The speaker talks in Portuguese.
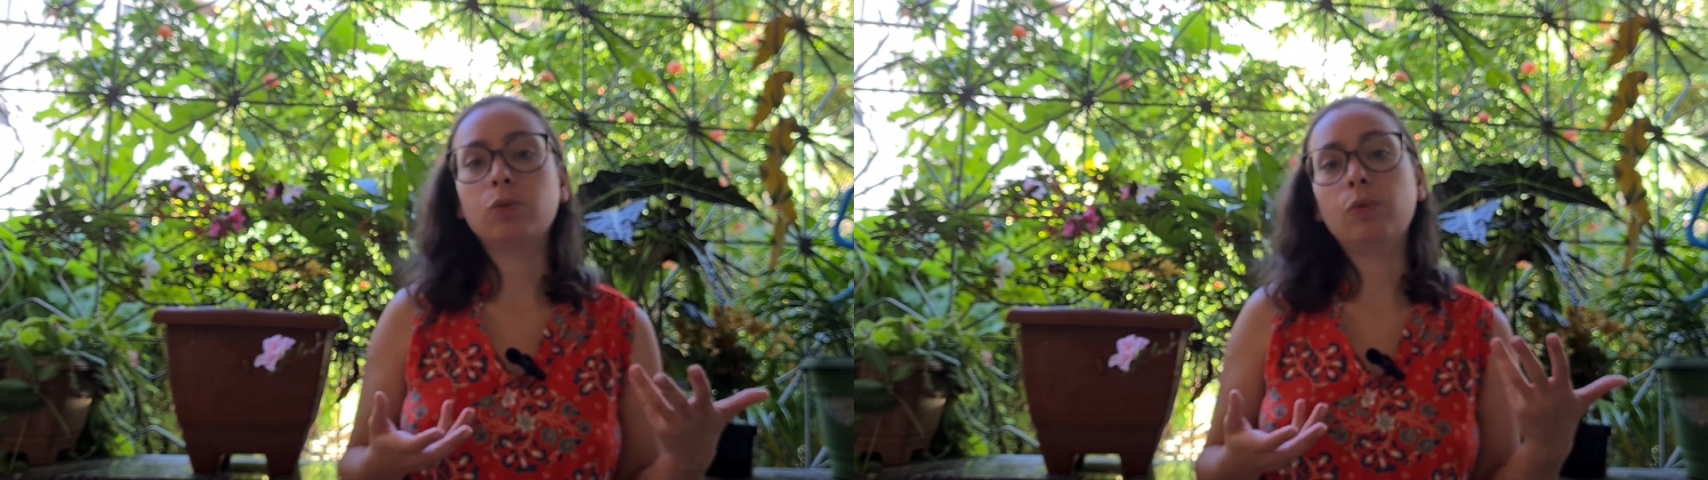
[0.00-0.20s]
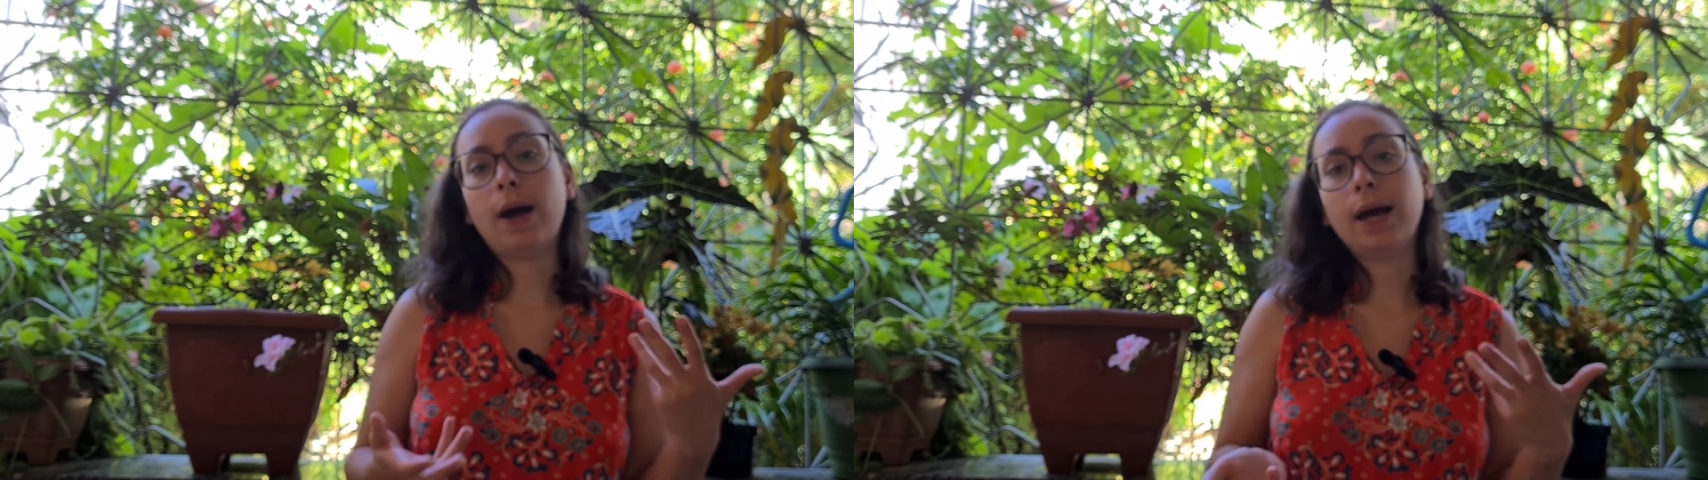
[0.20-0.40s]

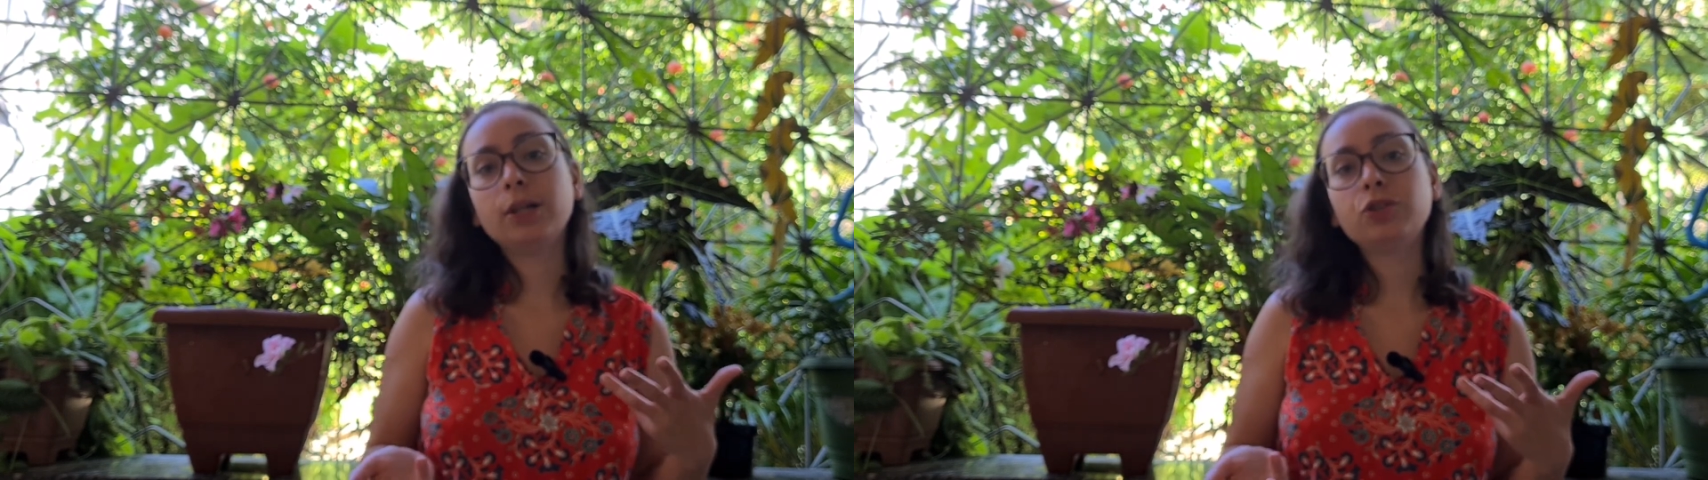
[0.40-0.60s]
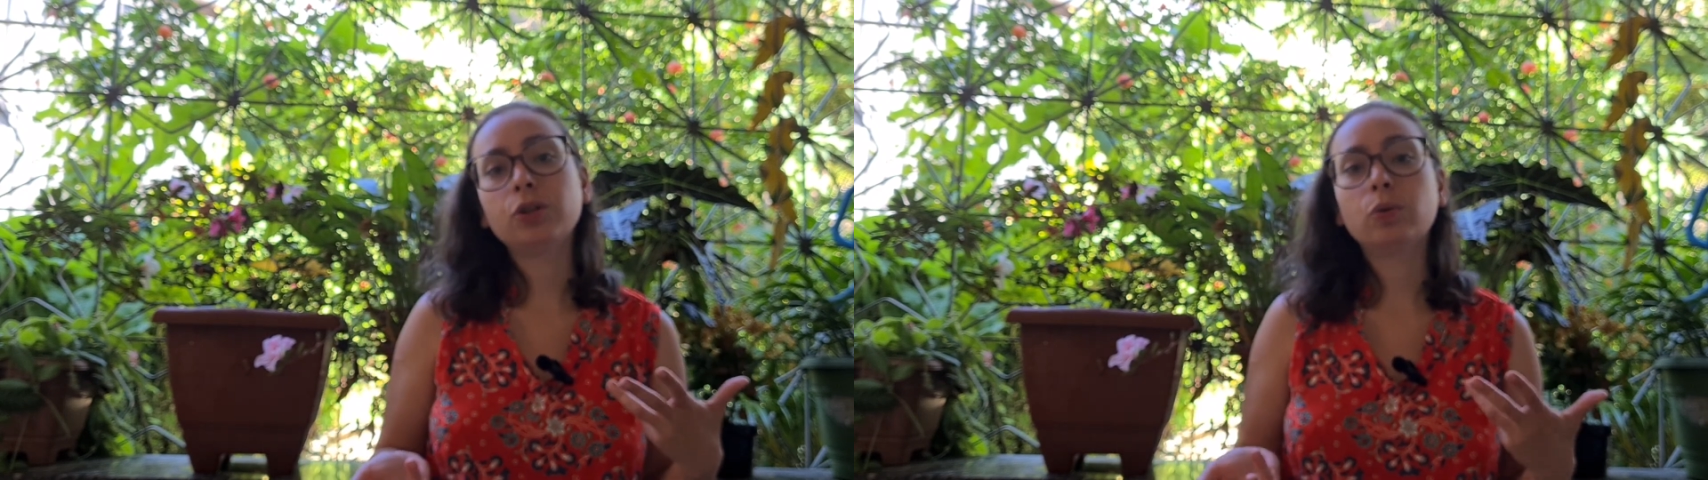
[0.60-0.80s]
com
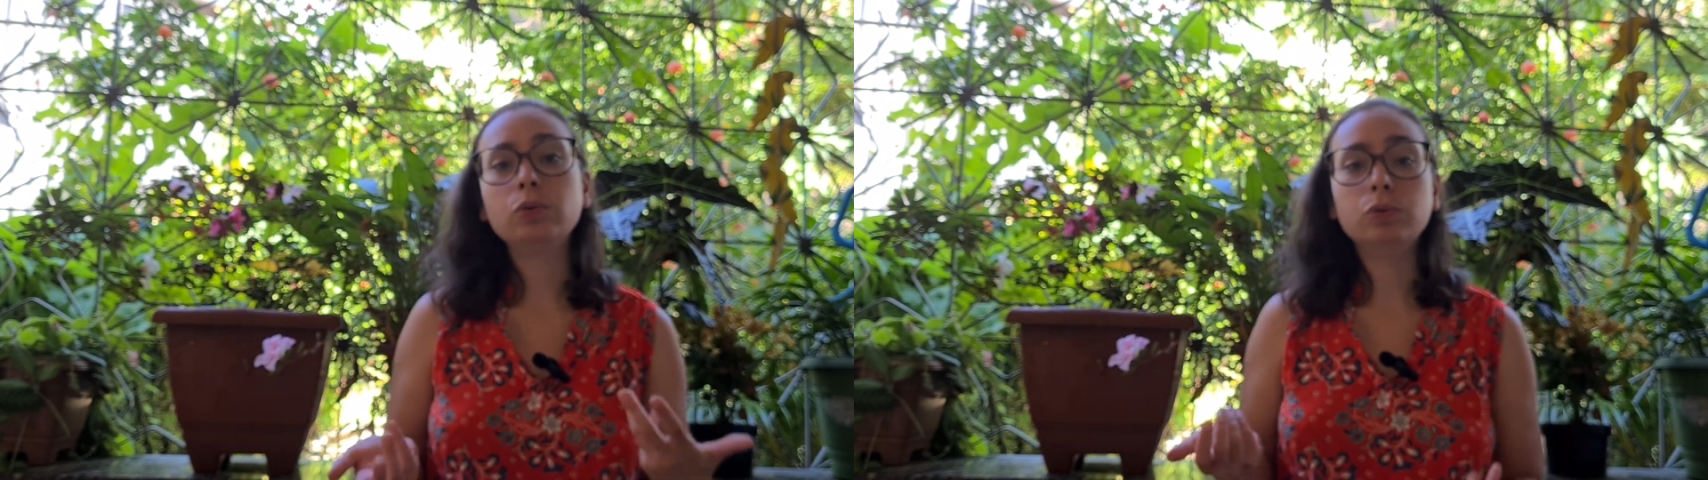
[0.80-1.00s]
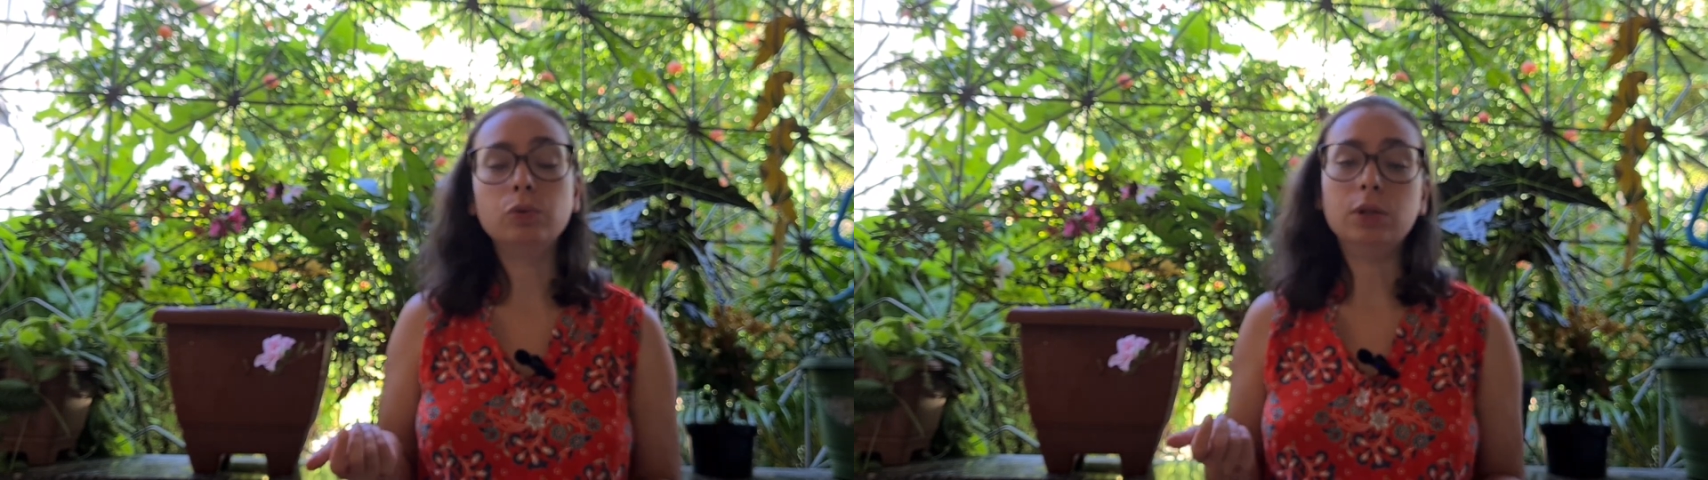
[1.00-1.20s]
arte e
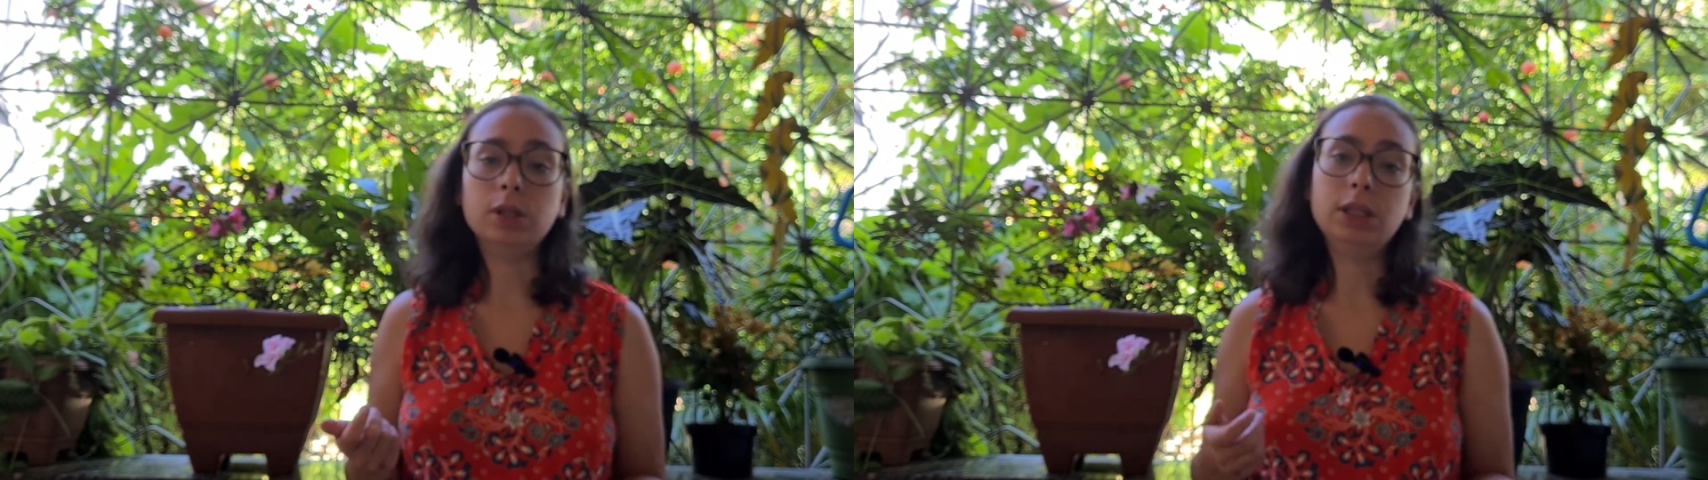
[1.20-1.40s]
cultura,